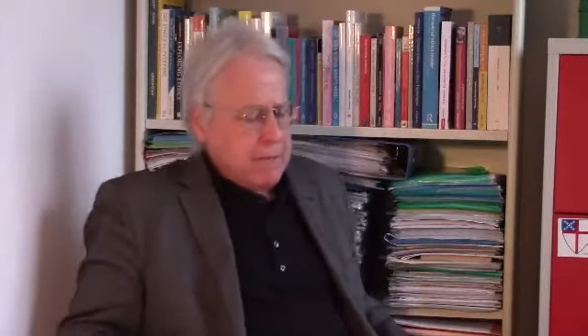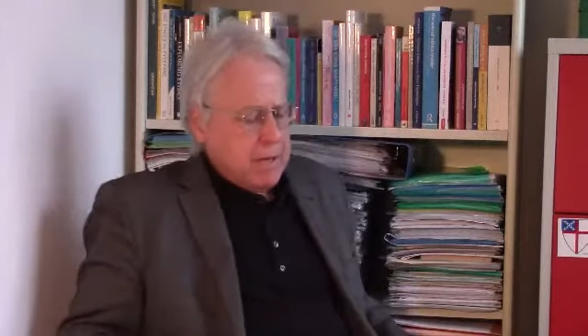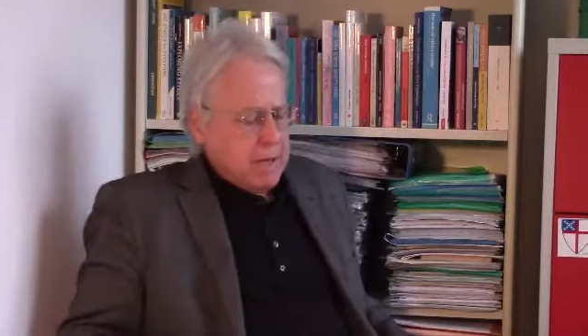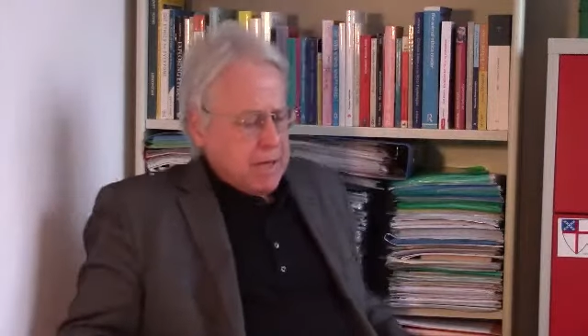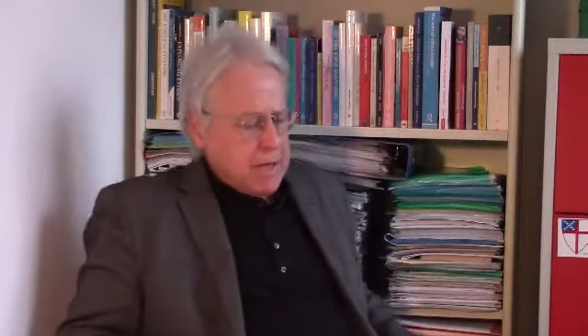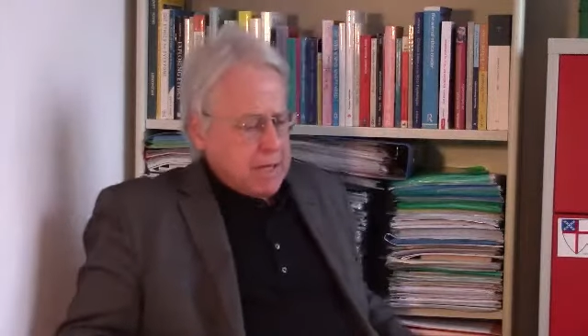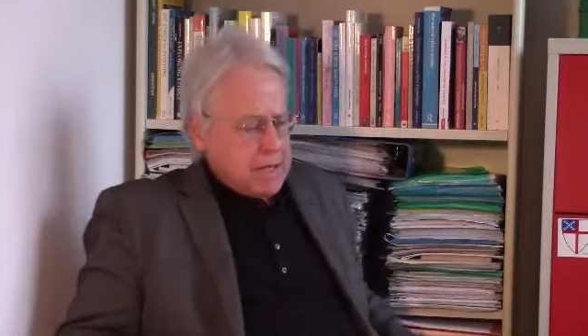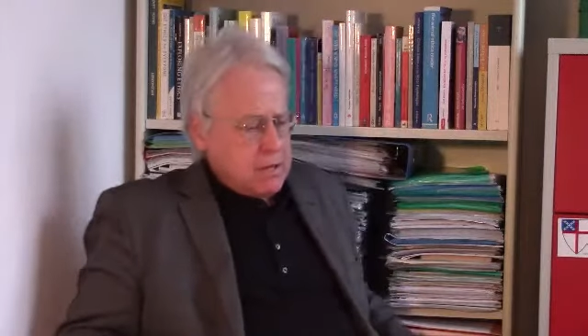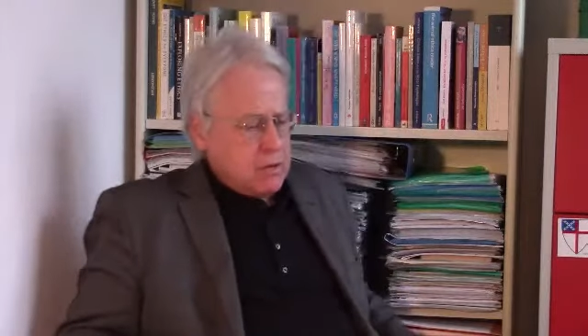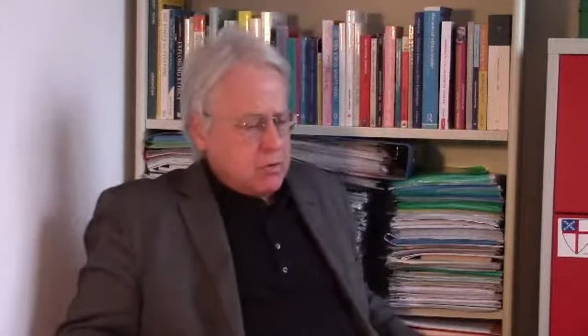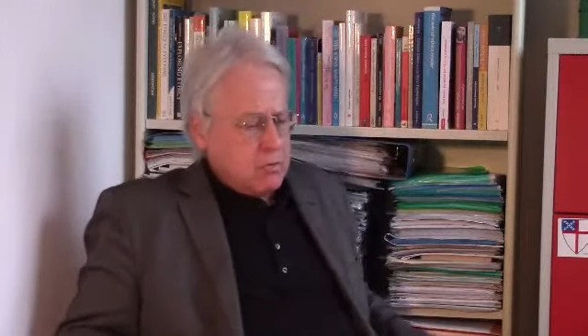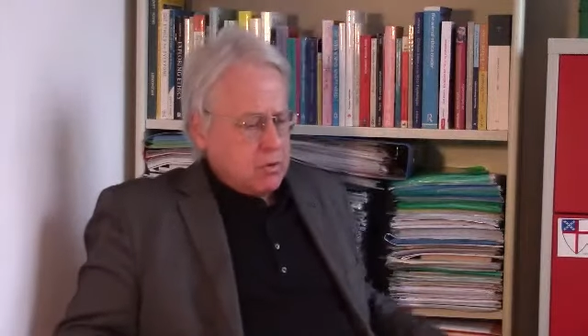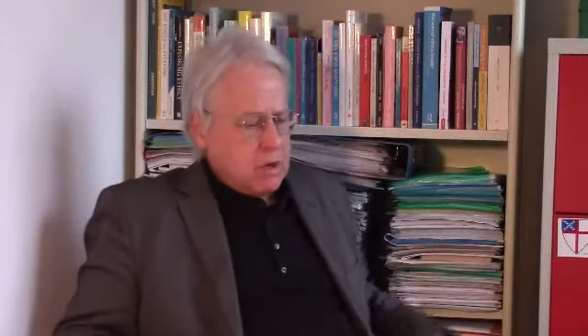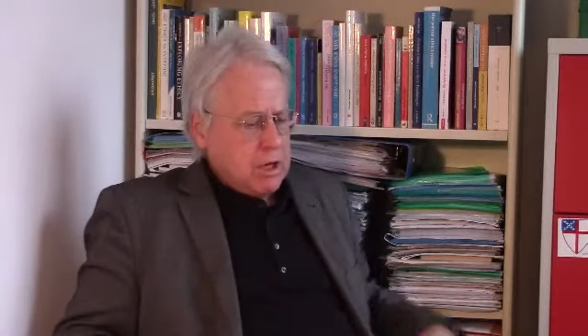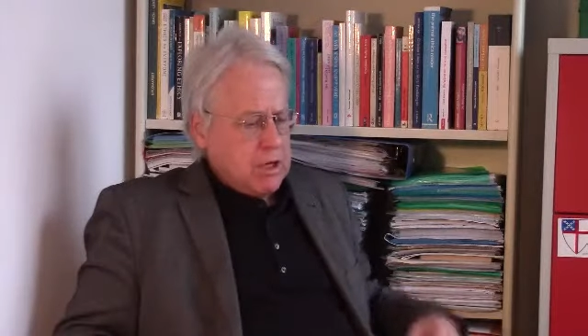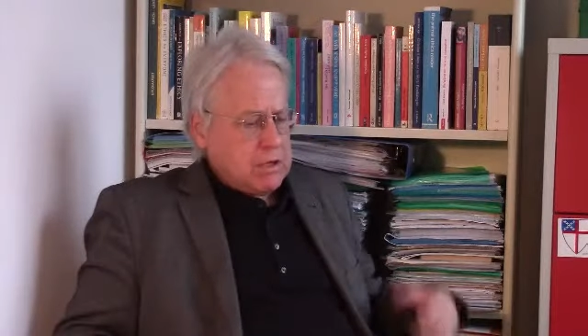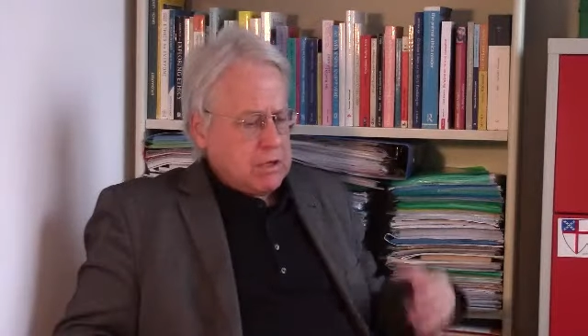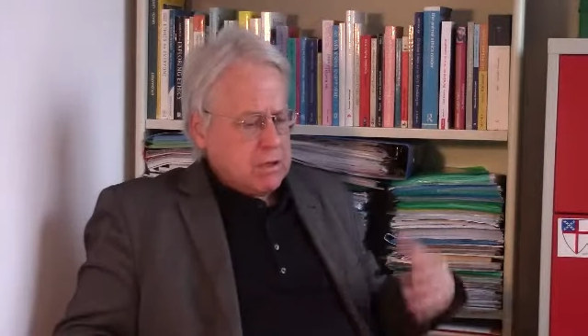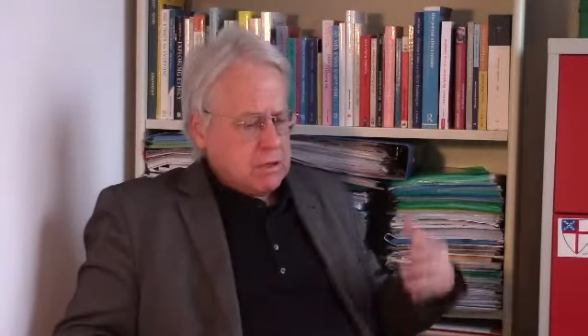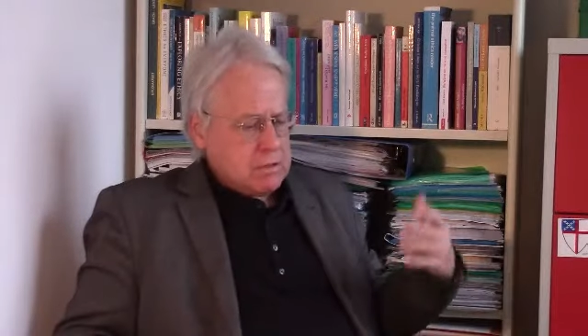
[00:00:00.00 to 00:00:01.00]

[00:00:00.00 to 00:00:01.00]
Berechtigung hat,